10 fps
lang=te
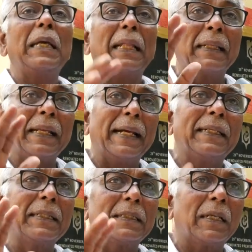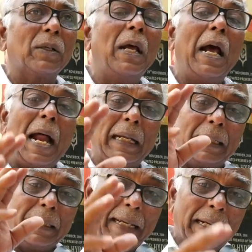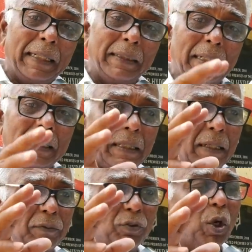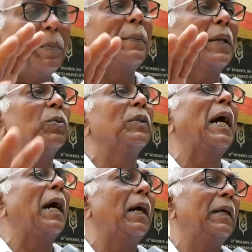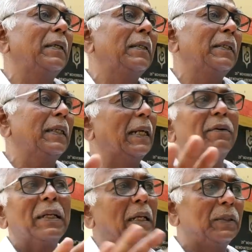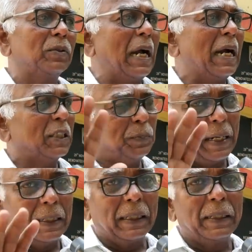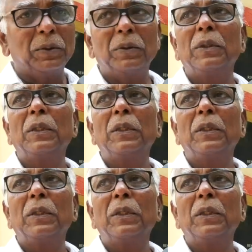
అందరిని ఏకం చేసినారు అట్లా ఏకం చేసే వ్యూహం ఏమన్నా ఉందా ఇక్కడ ఎవరికి లేదు కాంగ్రెస్ పార్టీకి లేదు